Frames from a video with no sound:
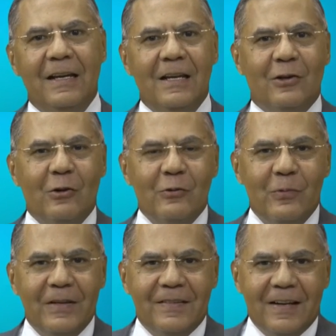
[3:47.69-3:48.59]
y con
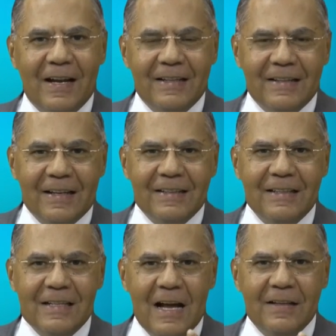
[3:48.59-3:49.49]
nuestra
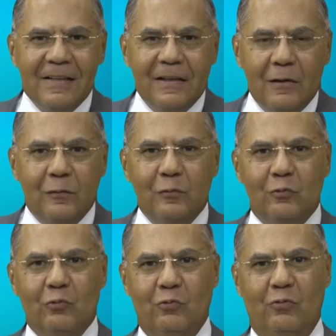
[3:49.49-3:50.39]
eternidad en el
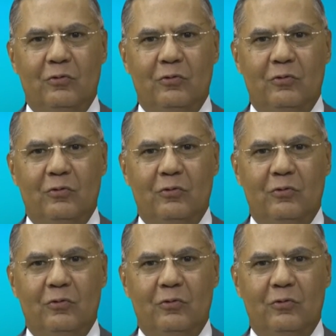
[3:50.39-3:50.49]
futuro.